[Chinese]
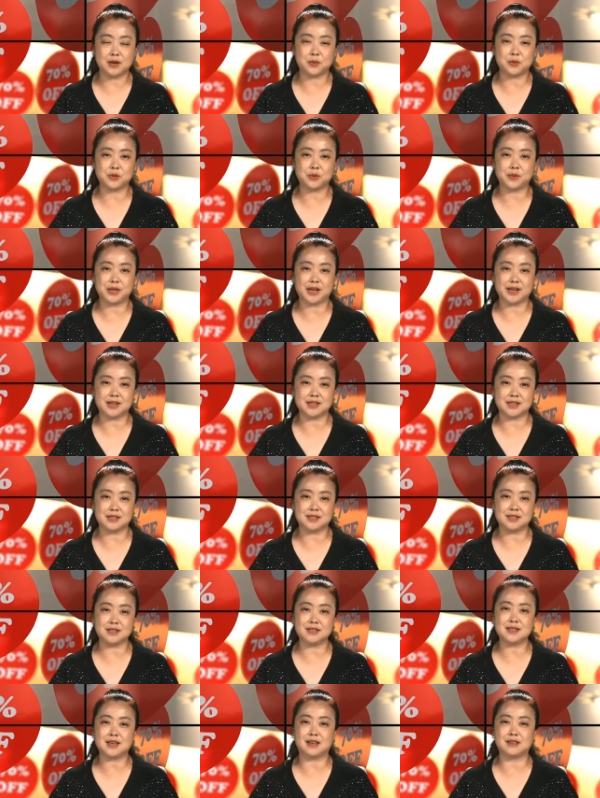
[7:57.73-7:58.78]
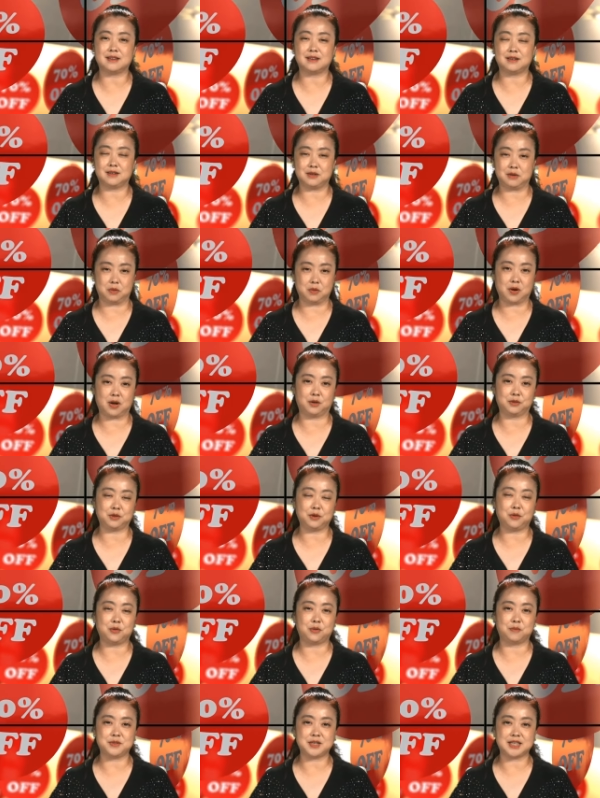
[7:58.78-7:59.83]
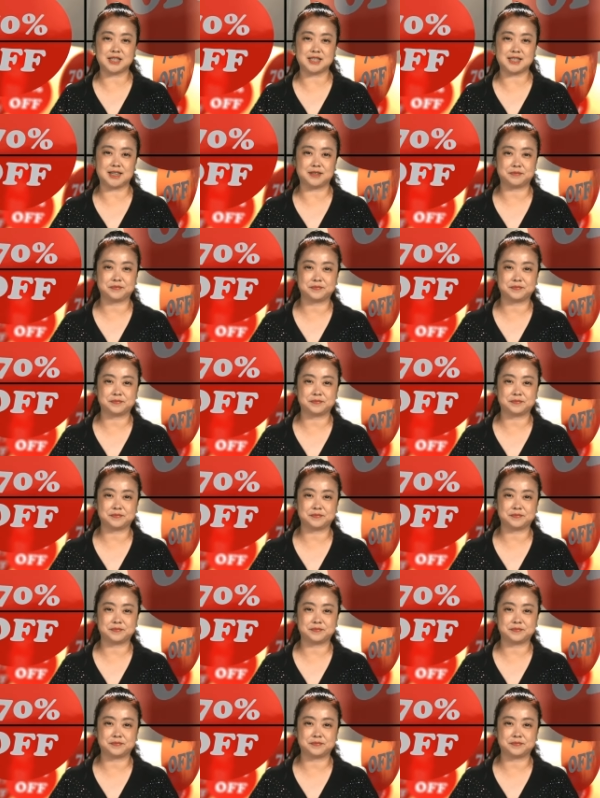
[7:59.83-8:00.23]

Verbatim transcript: 我都会带给您精彩的乐活好丢。我们下期见。